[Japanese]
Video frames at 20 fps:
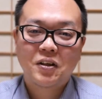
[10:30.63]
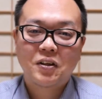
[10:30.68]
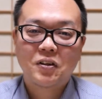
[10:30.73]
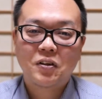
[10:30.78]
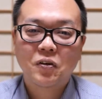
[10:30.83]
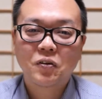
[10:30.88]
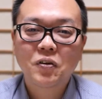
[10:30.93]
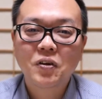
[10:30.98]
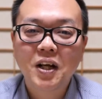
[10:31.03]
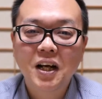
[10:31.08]

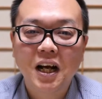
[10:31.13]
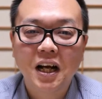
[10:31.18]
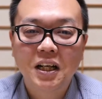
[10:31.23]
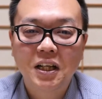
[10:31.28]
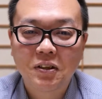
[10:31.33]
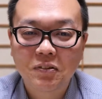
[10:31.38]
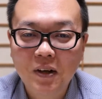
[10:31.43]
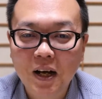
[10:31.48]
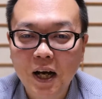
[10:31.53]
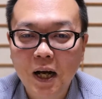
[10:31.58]
世の中
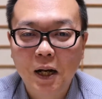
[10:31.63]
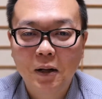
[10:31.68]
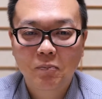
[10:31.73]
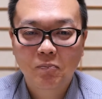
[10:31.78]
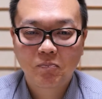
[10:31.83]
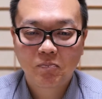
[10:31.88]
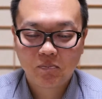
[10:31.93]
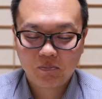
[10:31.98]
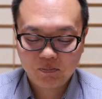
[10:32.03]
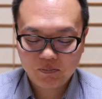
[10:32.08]
には
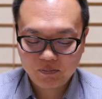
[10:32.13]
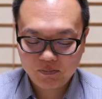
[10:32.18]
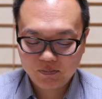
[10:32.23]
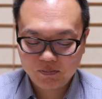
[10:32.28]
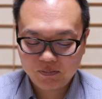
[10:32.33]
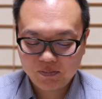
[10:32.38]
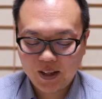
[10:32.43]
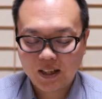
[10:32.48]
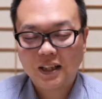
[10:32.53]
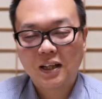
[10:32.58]

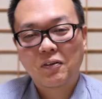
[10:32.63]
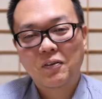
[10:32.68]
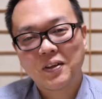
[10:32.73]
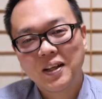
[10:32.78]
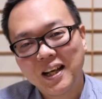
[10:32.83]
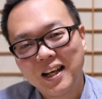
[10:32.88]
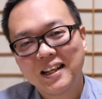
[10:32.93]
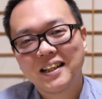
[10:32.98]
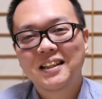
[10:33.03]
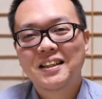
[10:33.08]
何だろう
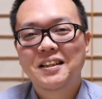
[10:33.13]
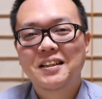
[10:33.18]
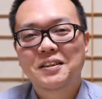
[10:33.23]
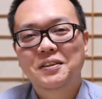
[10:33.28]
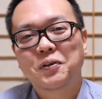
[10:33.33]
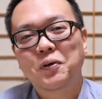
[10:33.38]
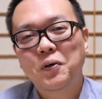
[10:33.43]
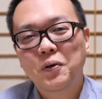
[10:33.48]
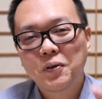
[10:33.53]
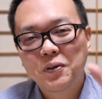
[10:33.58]
な
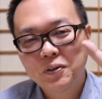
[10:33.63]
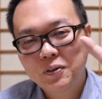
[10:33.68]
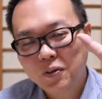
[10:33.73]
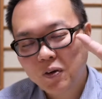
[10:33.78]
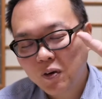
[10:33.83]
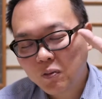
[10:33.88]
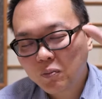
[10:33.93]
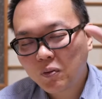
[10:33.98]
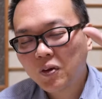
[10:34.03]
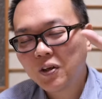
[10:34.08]
そういう
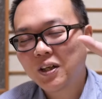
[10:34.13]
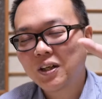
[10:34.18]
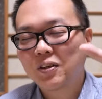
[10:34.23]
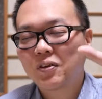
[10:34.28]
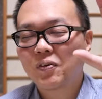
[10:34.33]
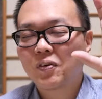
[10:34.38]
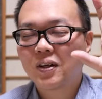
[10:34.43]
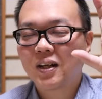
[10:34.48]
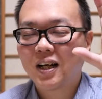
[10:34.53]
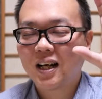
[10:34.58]
思い
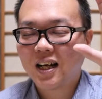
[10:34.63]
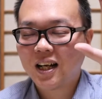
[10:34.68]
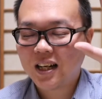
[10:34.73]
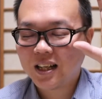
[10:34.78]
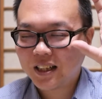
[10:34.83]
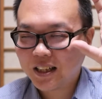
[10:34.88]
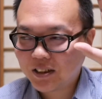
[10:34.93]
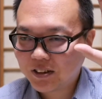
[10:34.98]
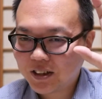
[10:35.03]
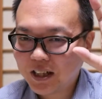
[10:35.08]
と
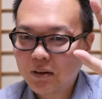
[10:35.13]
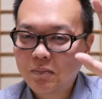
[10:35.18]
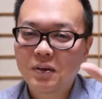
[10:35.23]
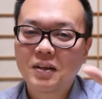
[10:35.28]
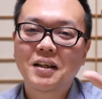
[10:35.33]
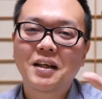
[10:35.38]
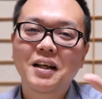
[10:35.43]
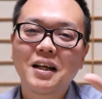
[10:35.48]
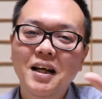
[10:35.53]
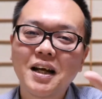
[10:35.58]
かに比べ
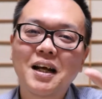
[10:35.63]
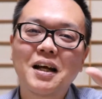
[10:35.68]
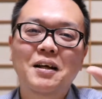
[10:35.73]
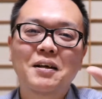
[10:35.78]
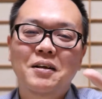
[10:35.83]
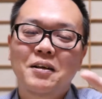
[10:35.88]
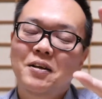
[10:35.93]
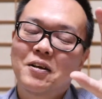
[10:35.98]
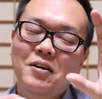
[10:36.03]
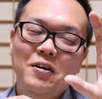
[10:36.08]
たら
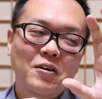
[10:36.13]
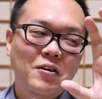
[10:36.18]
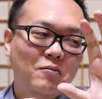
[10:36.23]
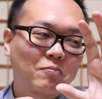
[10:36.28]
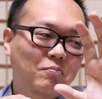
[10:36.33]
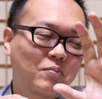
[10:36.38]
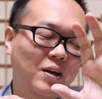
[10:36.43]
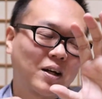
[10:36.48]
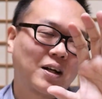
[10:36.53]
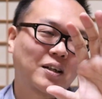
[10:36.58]

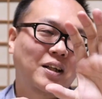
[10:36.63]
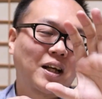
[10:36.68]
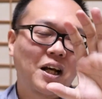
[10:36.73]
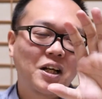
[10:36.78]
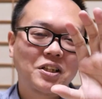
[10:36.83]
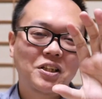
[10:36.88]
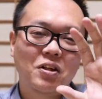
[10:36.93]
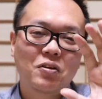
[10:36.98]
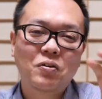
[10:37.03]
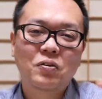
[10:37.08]
まあ
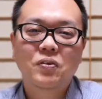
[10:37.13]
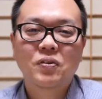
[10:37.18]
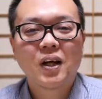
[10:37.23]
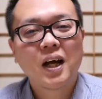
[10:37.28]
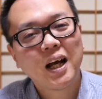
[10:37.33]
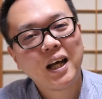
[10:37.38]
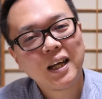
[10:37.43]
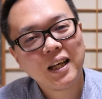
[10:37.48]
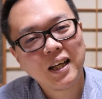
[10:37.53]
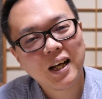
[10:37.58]
大したこと
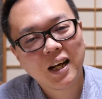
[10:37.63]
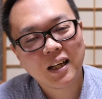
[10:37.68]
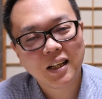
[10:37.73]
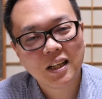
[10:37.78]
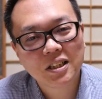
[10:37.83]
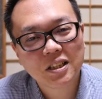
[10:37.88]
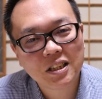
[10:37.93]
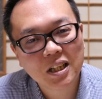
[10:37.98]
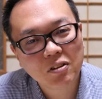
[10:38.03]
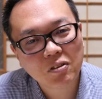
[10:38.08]
ない
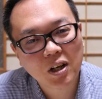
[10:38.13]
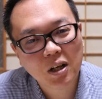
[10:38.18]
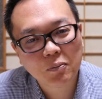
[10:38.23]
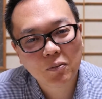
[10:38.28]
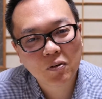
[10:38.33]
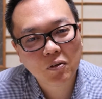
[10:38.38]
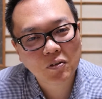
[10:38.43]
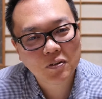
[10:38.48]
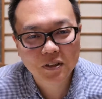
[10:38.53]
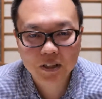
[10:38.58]
話なのか
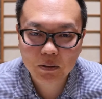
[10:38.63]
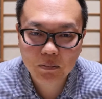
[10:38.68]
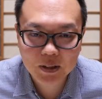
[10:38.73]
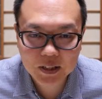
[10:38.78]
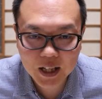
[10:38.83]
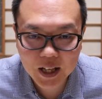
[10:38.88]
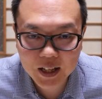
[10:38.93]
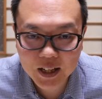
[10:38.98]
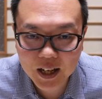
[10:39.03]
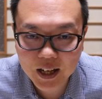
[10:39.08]
もしれま
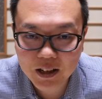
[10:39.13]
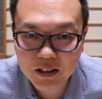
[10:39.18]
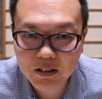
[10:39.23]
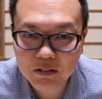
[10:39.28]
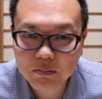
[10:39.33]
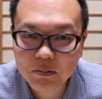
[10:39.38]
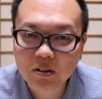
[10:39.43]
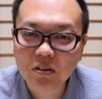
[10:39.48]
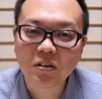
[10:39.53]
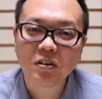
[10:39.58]
せんけれ
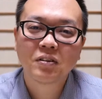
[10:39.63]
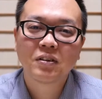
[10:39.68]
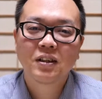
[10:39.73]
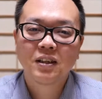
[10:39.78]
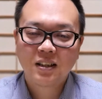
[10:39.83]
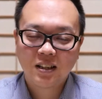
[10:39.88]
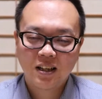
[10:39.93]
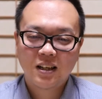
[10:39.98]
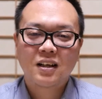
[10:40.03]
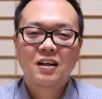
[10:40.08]
ども
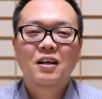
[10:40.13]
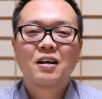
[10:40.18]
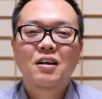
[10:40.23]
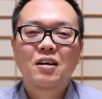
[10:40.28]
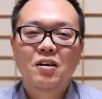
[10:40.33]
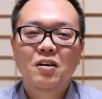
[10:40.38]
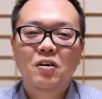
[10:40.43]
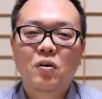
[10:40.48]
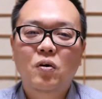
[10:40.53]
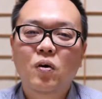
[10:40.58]

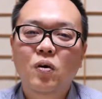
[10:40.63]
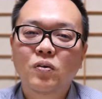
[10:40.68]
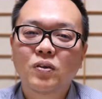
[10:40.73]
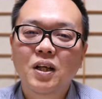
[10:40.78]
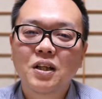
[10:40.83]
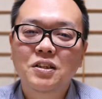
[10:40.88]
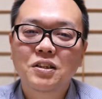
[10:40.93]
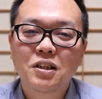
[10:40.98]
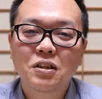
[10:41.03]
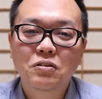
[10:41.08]
こう
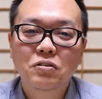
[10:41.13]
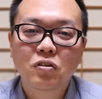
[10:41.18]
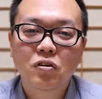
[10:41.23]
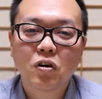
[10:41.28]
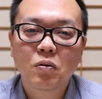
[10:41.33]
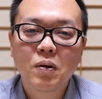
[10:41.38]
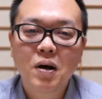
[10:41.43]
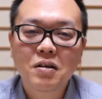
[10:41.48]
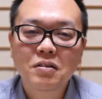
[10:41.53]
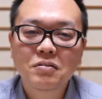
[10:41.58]
なっちゃうと
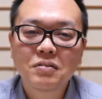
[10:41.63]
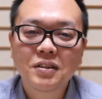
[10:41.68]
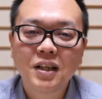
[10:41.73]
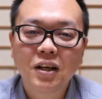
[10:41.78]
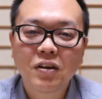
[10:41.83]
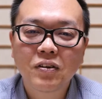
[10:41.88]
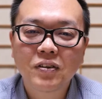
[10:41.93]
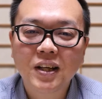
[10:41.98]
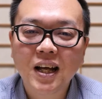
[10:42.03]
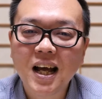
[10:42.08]
困るんだ
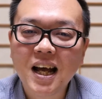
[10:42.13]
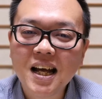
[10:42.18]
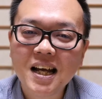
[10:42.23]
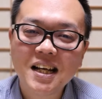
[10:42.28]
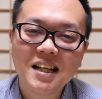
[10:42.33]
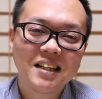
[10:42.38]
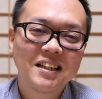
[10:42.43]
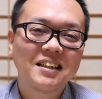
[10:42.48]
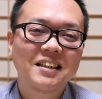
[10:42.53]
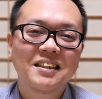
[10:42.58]
よ
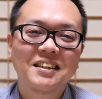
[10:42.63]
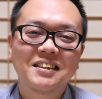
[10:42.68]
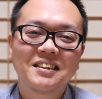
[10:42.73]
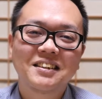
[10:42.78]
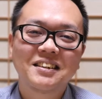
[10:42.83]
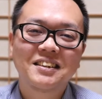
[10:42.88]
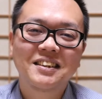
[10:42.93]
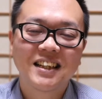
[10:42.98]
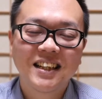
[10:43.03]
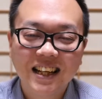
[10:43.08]
なっ
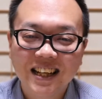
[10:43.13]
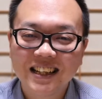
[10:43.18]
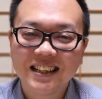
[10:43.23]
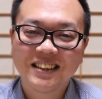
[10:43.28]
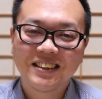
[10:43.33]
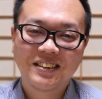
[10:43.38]
てね